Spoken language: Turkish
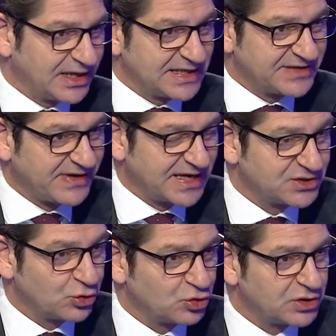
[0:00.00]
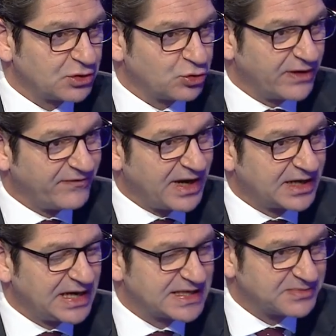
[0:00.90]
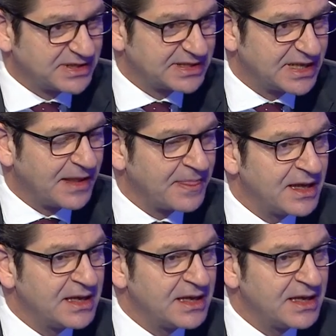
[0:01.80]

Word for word: klasifikasyonunda, UEFA klasmanında